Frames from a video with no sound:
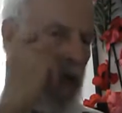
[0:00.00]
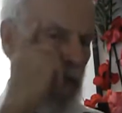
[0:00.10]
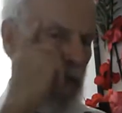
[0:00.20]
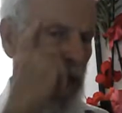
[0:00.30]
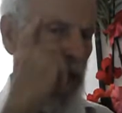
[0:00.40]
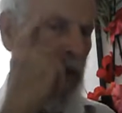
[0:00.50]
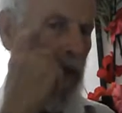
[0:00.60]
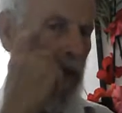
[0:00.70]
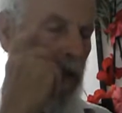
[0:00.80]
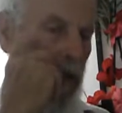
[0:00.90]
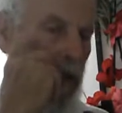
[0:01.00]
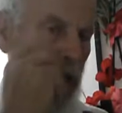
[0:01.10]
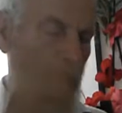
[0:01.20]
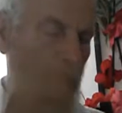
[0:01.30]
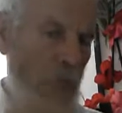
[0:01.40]
سبيل
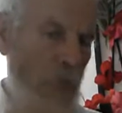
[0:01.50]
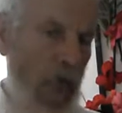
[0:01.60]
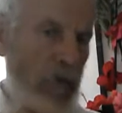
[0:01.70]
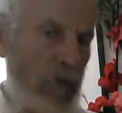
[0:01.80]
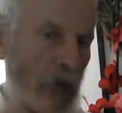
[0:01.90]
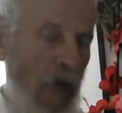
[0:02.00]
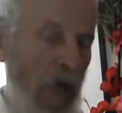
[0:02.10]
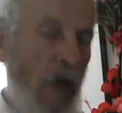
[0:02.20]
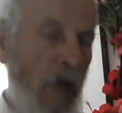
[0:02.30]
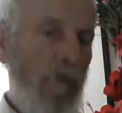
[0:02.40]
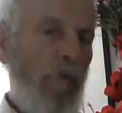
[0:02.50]
الحديث هذا نتاع النار